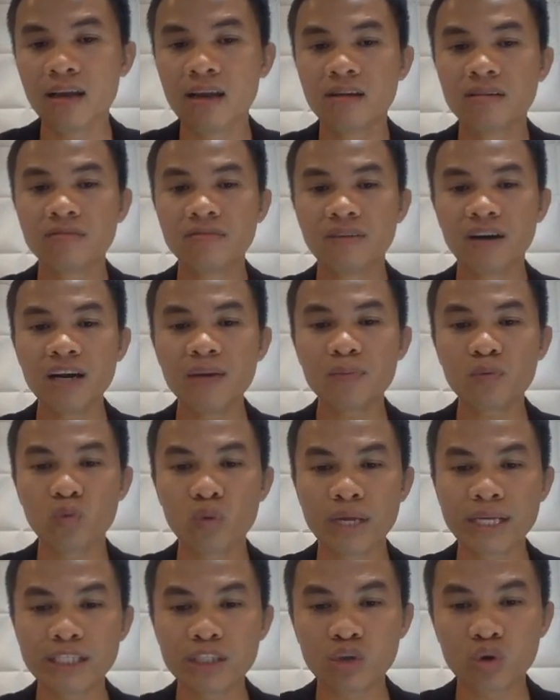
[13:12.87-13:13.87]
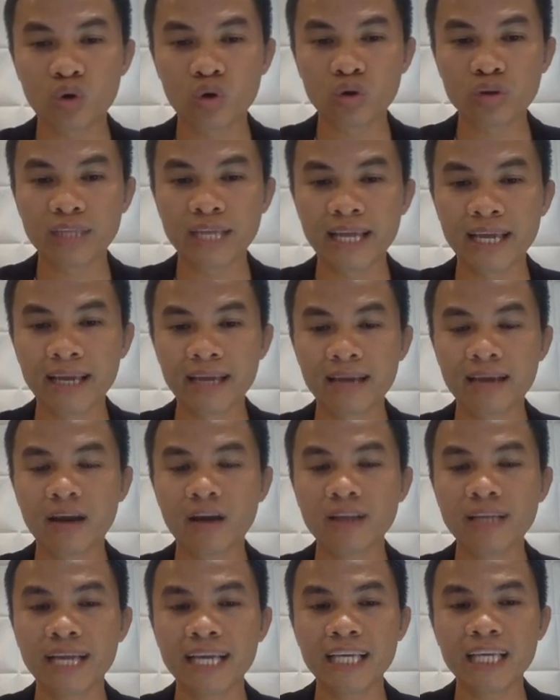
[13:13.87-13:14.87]
với Prudential thì
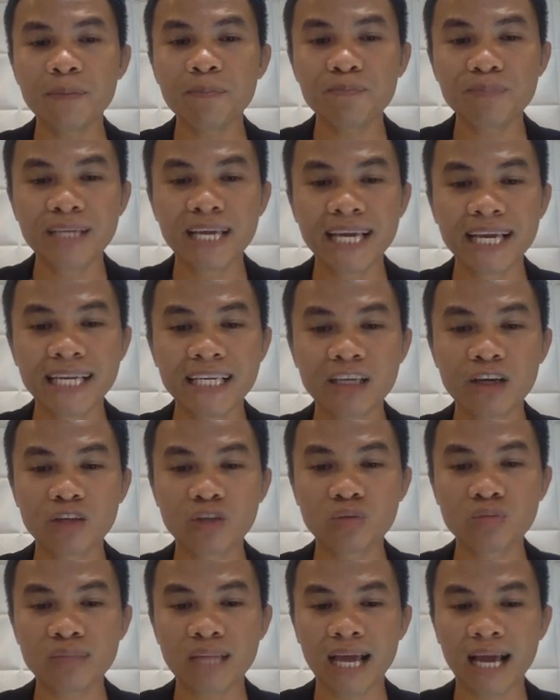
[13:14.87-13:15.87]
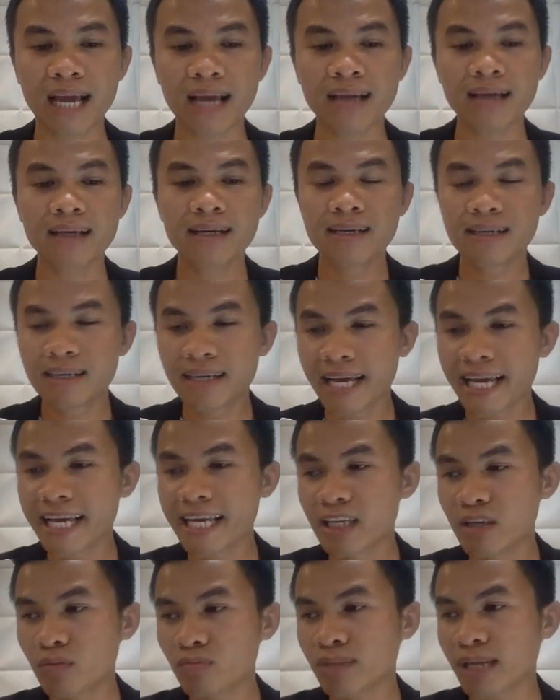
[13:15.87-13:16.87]
có thể giúp gì cho chúng ta
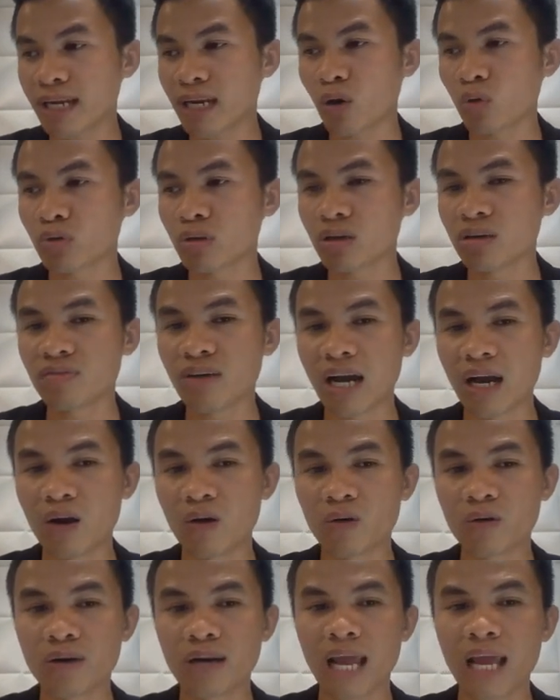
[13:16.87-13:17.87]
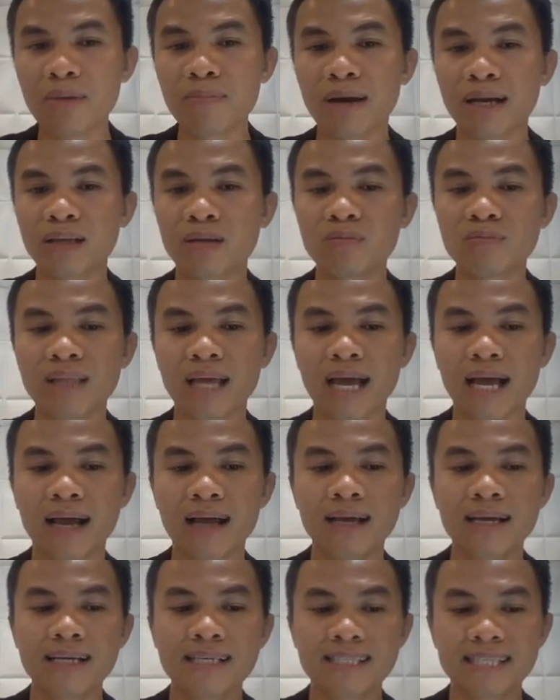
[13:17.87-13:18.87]
khi chúng ta đầu tư vào để mà chúng
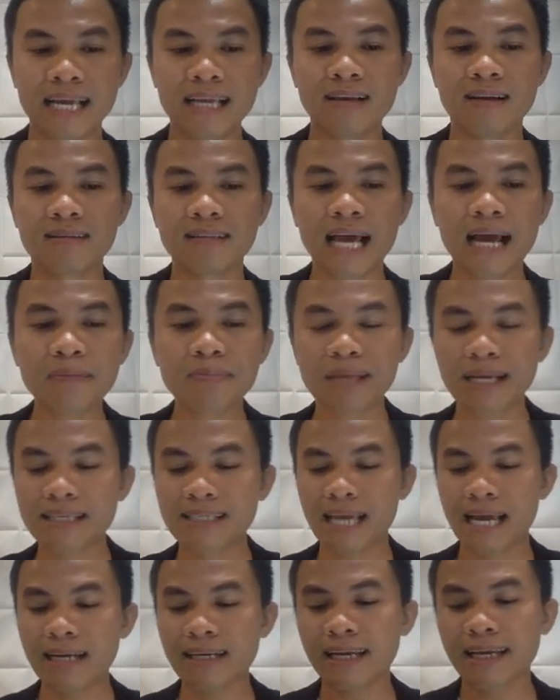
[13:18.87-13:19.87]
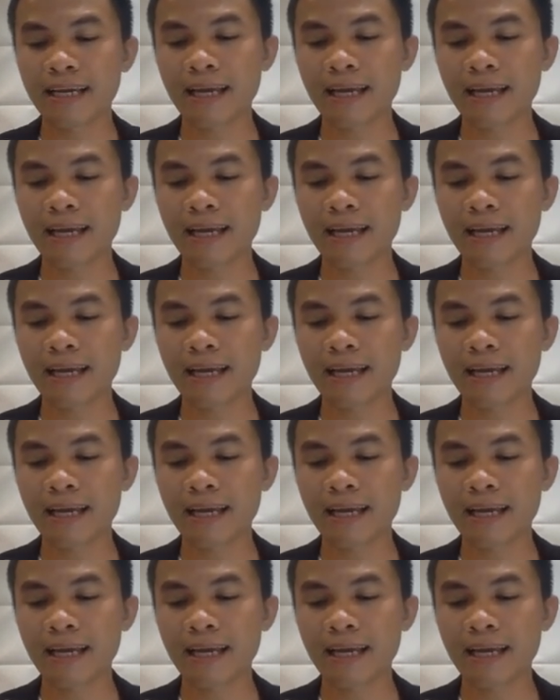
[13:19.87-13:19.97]
ta xây dựng tháp tài sản này